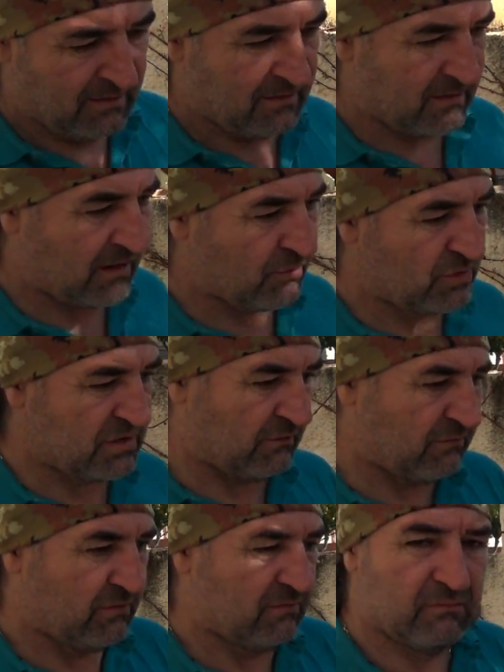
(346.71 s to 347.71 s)

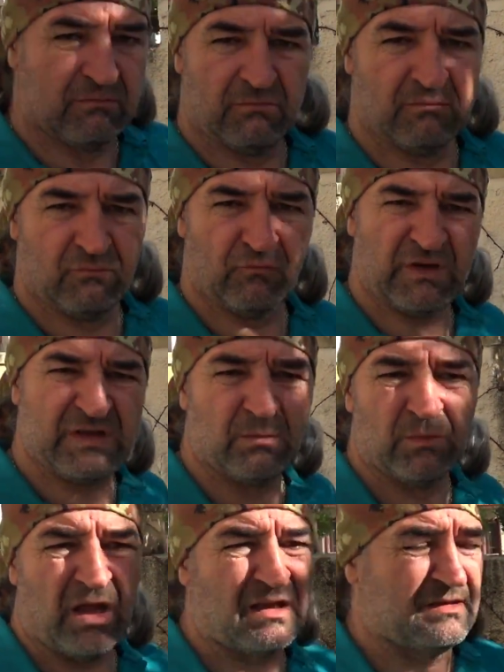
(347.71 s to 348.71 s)
градусов
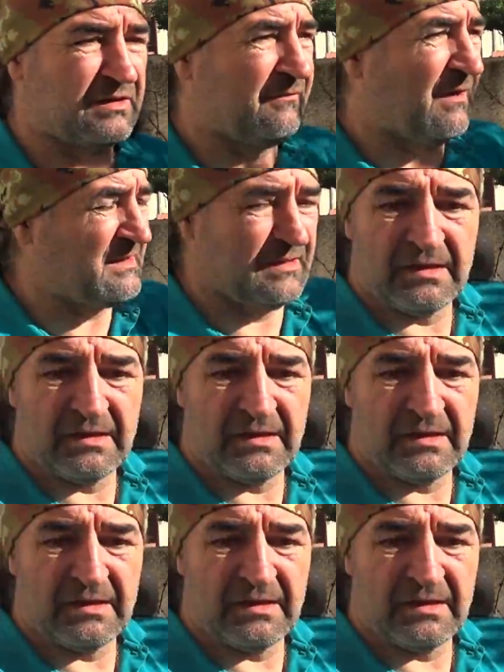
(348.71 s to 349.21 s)
18, 20.